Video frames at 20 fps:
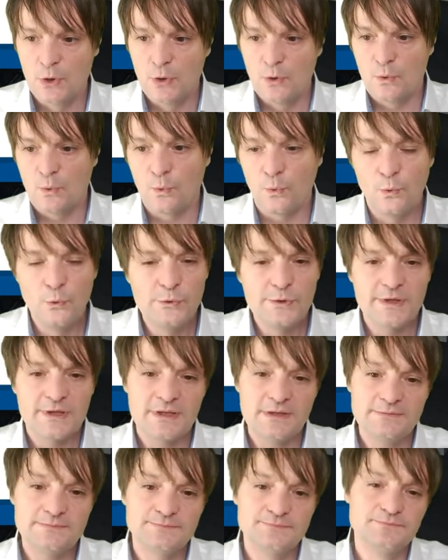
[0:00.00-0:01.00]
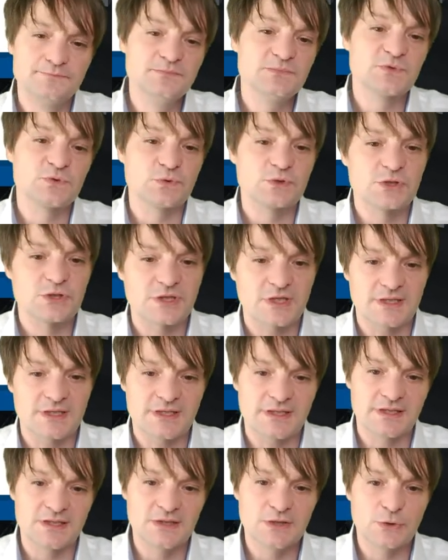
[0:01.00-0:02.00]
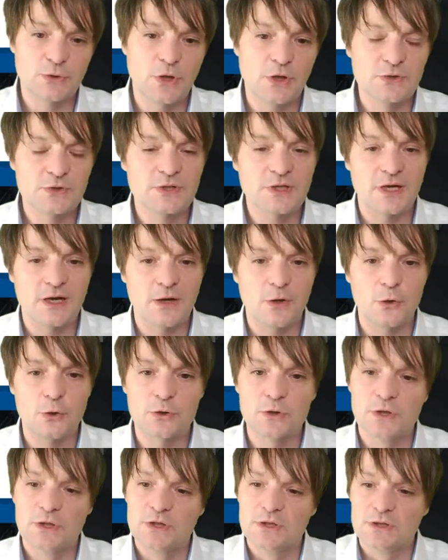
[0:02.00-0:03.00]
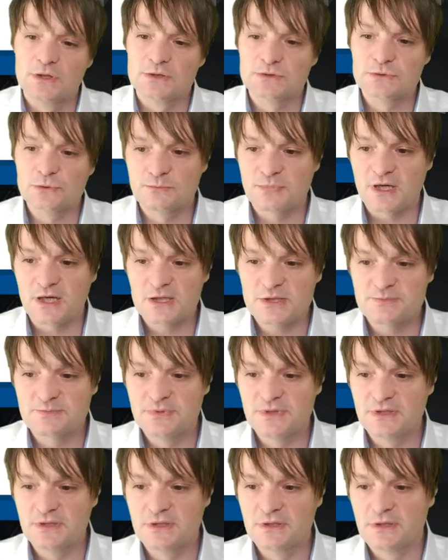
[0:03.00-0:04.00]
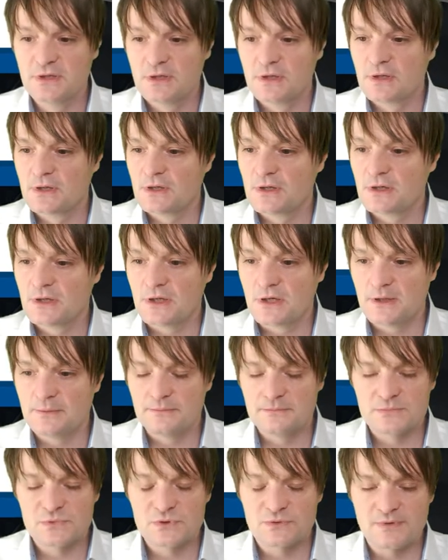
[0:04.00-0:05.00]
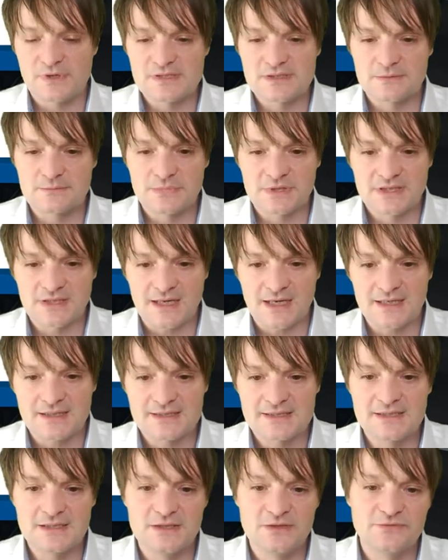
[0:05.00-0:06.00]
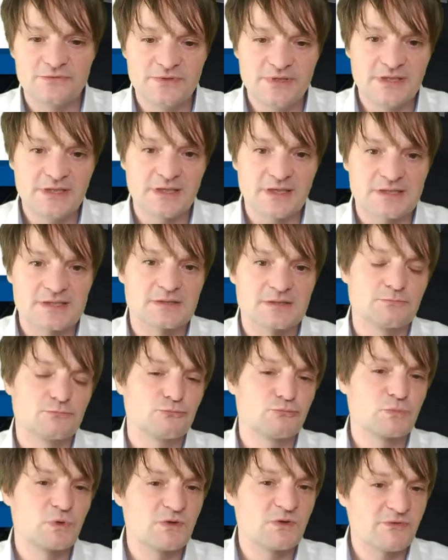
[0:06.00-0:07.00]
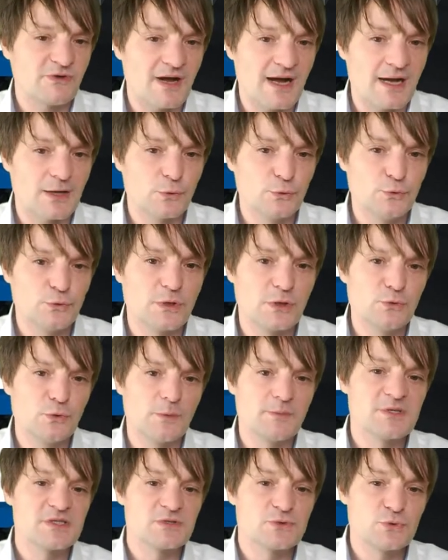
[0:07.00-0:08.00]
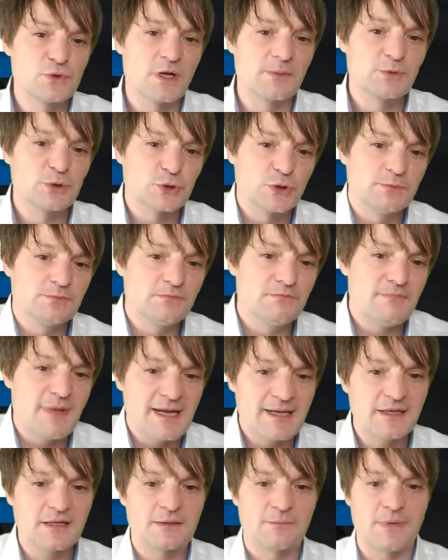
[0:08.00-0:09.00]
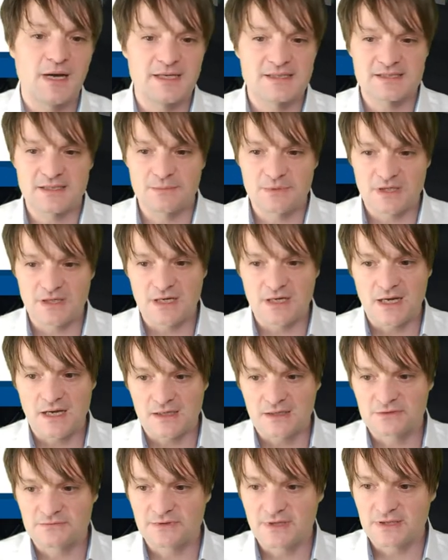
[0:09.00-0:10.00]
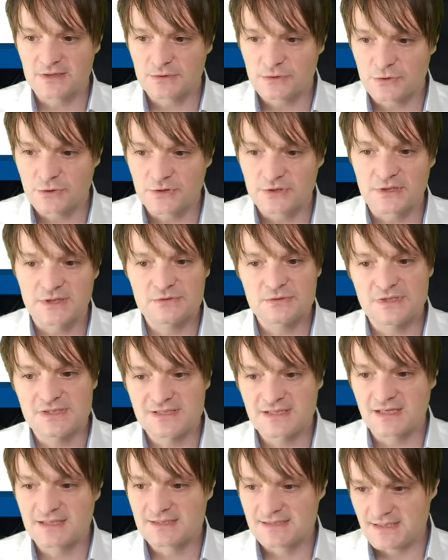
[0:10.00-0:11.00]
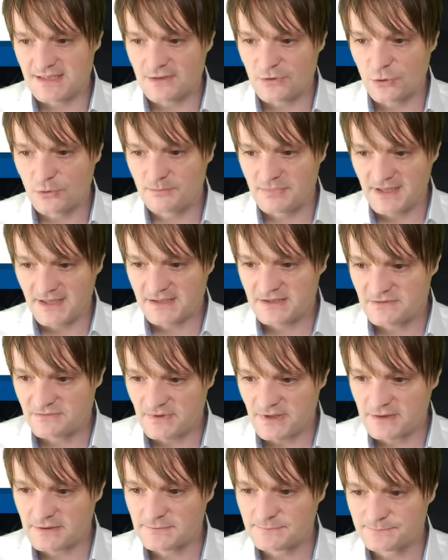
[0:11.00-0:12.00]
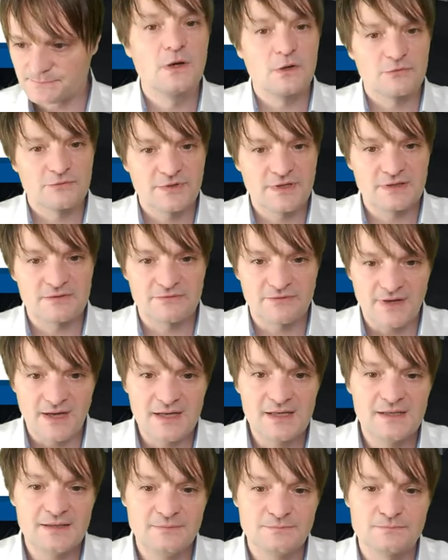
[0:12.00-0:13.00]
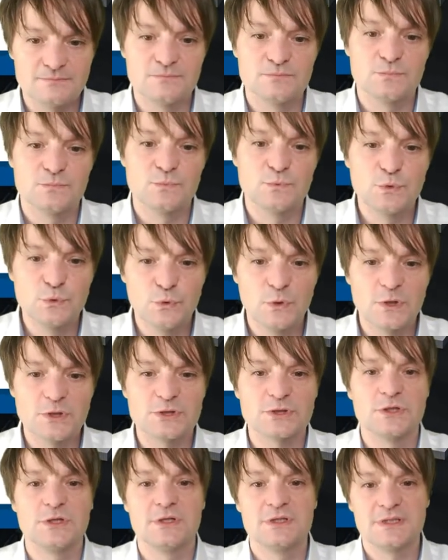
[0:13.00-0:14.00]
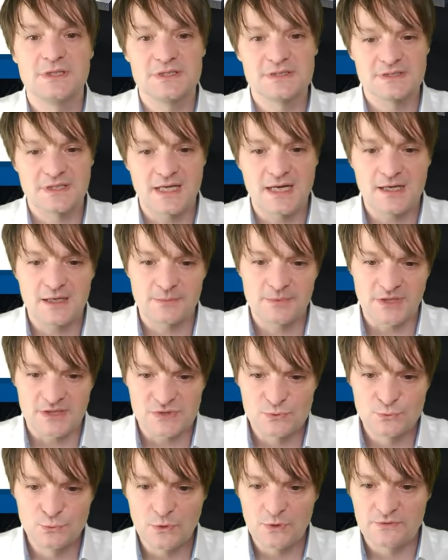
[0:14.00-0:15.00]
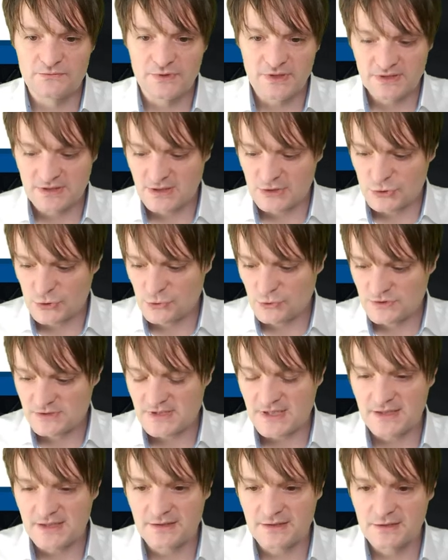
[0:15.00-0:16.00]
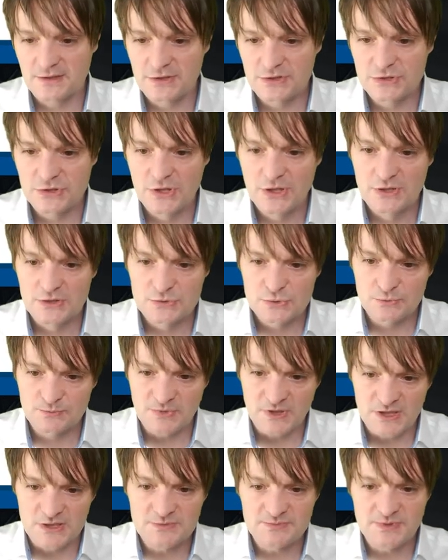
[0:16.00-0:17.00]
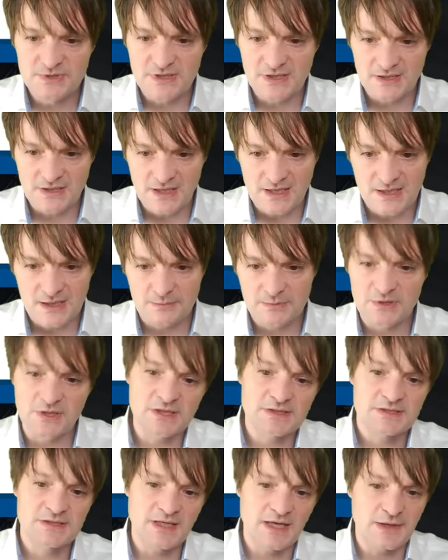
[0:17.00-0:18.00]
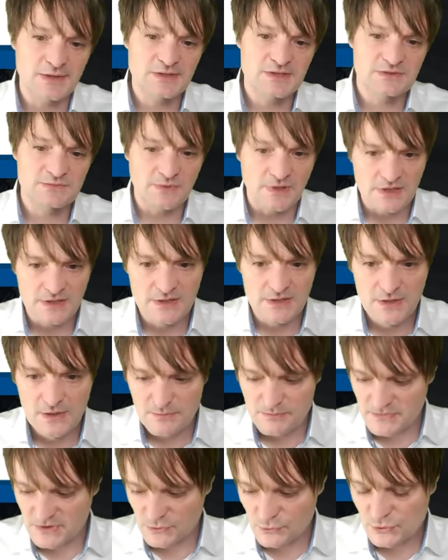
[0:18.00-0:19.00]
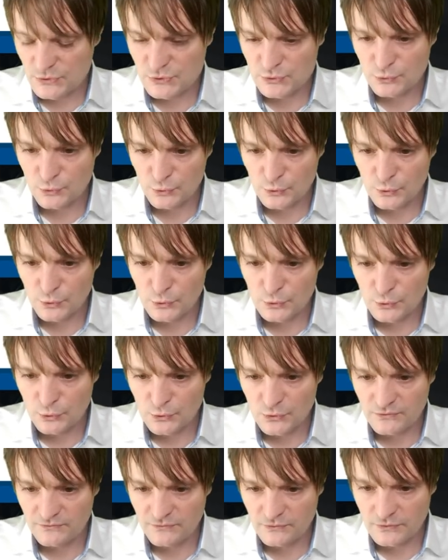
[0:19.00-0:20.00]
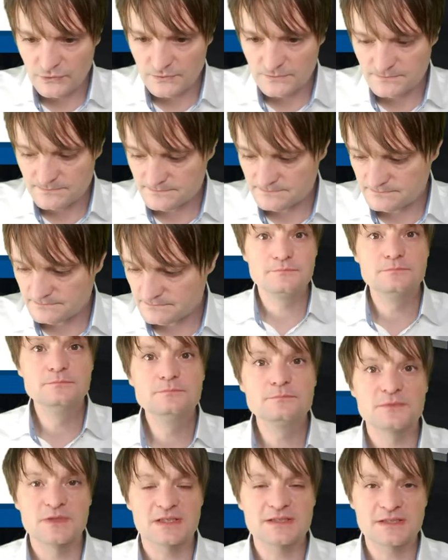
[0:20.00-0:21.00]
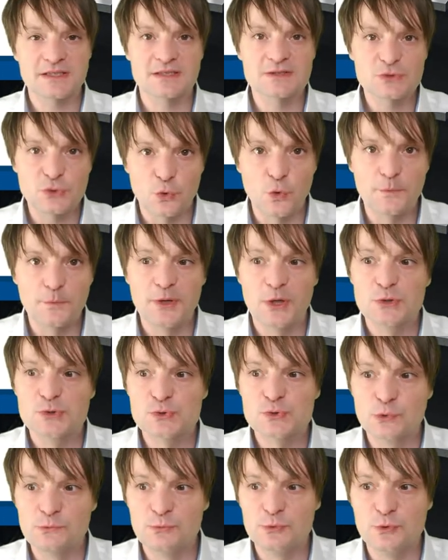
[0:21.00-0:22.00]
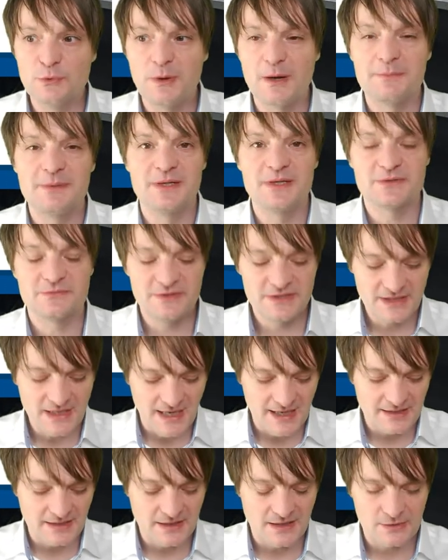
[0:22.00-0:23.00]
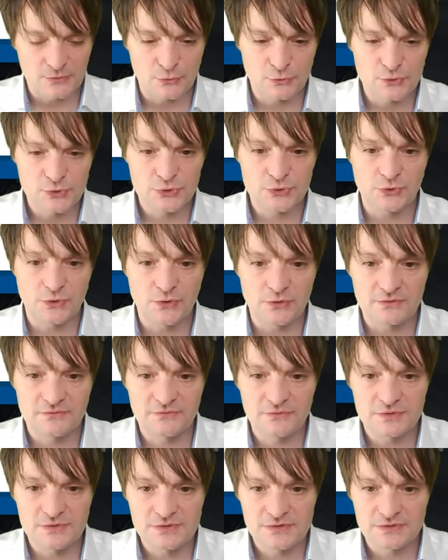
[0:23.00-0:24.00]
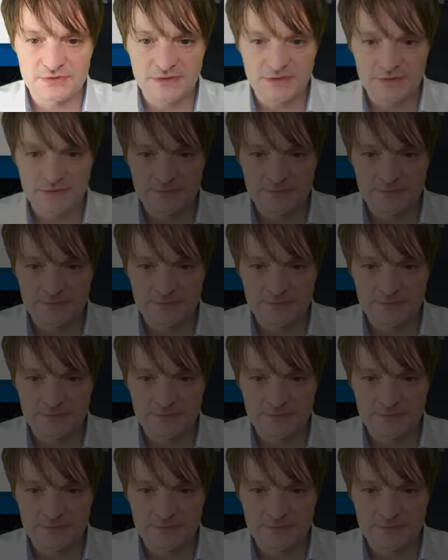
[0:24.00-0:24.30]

Oder so eine Strategie könnte auch zum Beispiel ähm, sowas in Betracht ziehen, wie dass Gefahrgüter nur bis zu einer bestimmten Menge gemeinsam gelagert werden können. Also das kann sehr komplex werden. Auf jeden Fall, durch diesen Lagerplatzsuche wird dann schlussendlich zum Beispiel der Lagerplatz 12-000 gefunden. Das ganz grob zum Überblick, wie die Einlagerungssteuerung funktioniert.